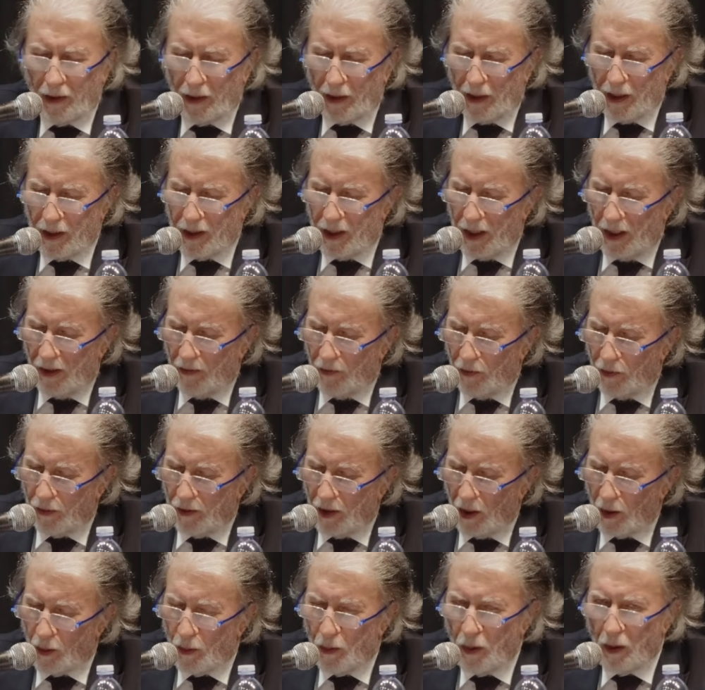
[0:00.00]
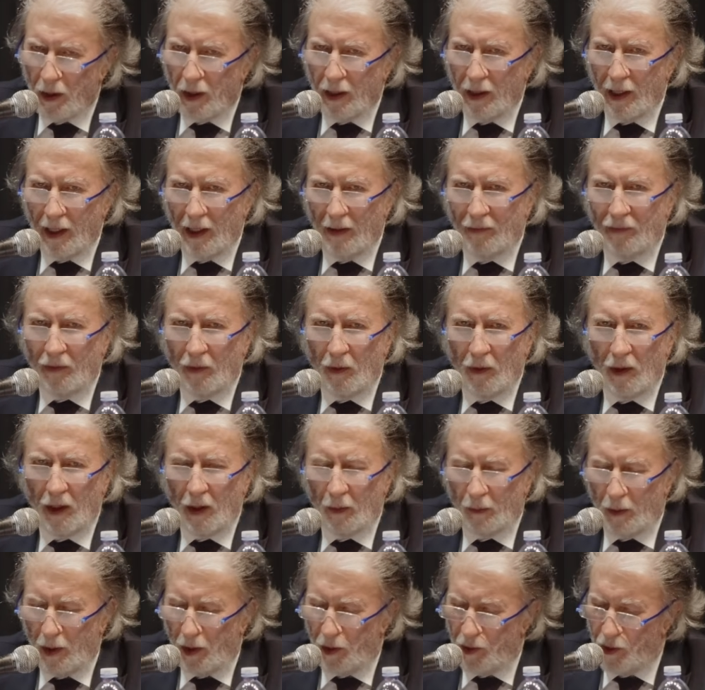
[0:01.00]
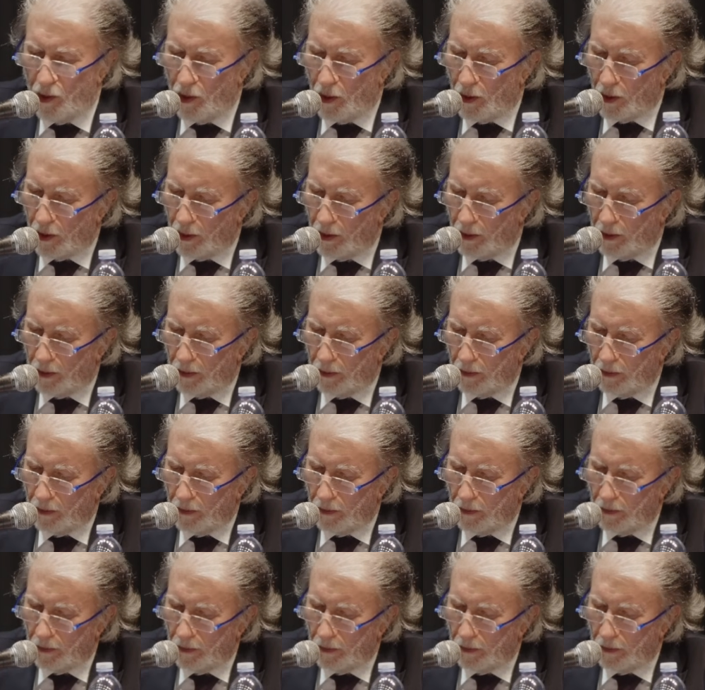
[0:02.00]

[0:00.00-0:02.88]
che si levò dal cuore della folla quel giorno.